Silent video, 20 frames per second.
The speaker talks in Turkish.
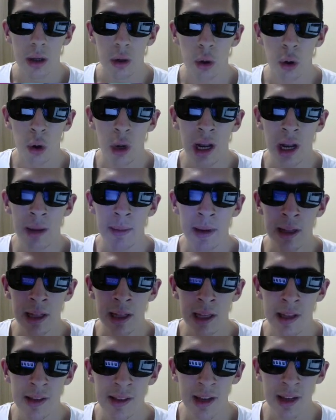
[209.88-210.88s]
Öğle yemeğinde
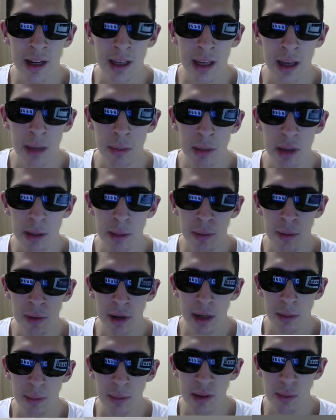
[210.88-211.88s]
insan yiyen bir tipi
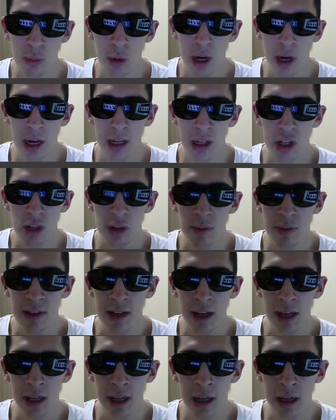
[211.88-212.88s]
var. Biz bu
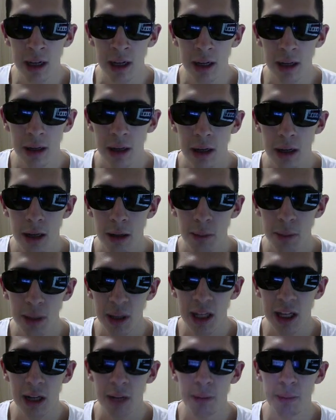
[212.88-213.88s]
kardeşimizden yana
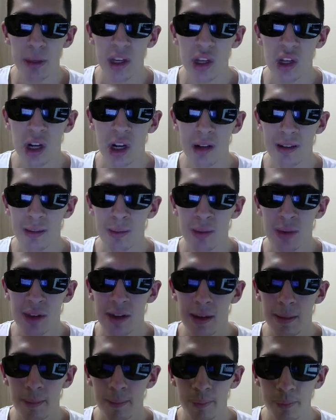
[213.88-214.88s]
player pick
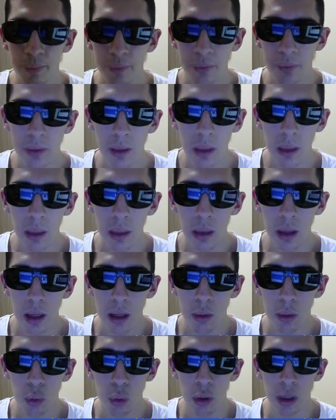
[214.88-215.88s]
şansımızı
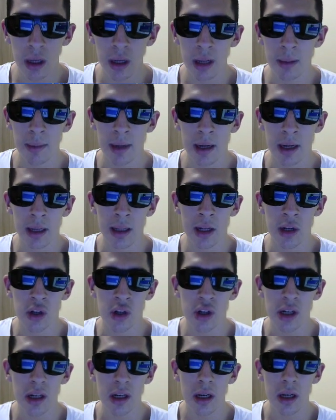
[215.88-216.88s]
kullanalım
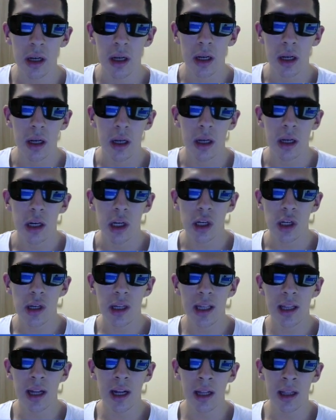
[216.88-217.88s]
arkadaşlar. Şimdi
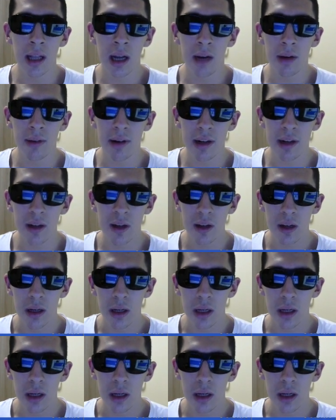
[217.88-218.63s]
iki tane daha var.